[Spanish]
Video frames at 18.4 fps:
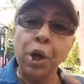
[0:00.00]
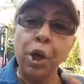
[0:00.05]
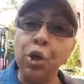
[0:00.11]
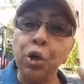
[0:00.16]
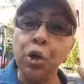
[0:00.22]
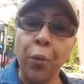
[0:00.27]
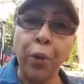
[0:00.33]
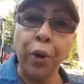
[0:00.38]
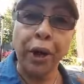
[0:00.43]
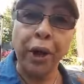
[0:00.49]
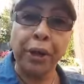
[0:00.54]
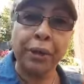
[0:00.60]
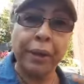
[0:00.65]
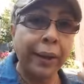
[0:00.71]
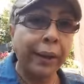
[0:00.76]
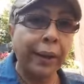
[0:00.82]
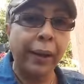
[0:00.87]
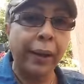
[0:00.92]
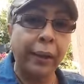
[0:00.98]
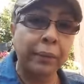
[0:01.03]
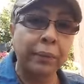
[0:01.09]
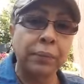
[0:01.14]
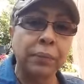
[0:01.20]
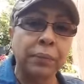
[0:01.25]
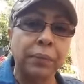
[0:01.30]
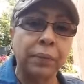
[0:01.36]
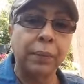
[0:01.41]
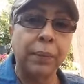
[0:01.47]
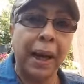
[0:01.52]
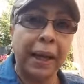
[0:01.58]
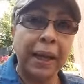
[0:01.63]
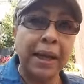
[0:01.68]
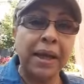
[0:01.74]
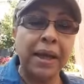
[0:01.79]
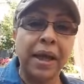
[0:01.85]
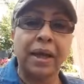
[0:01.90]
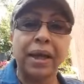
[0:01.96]
no porque tengan mala
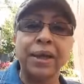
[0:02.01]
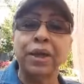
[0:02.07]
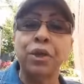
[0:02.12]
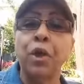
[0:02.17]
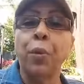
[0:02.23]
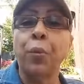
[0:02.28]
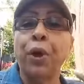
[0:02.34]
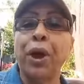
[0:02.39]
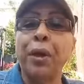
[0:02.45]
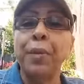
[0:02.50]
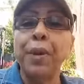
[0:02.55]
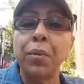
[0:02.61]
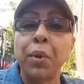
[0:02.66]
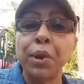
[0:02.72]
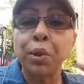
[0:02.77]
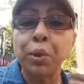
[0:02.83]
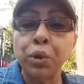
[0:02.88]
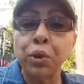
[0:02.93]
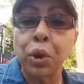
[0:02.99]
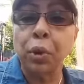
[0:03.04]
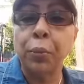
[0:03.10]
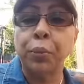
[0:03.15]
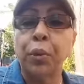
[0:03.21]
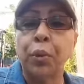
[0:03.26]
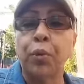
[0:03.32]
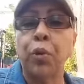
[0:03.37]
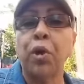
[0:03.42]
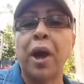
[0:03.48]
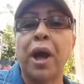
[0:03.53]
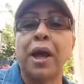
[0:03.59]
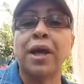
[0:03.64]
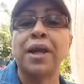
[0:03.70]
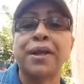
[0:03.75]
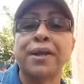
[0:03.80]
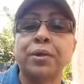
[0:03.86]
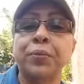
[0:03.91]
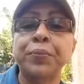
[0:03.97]
higiene, sino porque el mismo sudor provoca
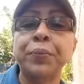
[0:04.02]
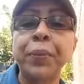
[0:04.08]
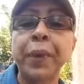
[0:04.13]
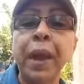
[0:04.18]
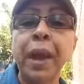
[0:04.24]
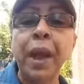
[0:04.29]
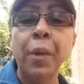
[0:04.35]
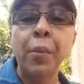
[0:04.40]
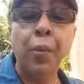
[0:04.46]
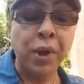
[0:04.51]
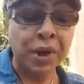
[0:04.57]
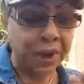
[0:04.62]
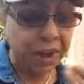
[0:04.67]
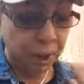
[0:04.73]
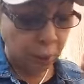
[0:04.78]
esto. Pues si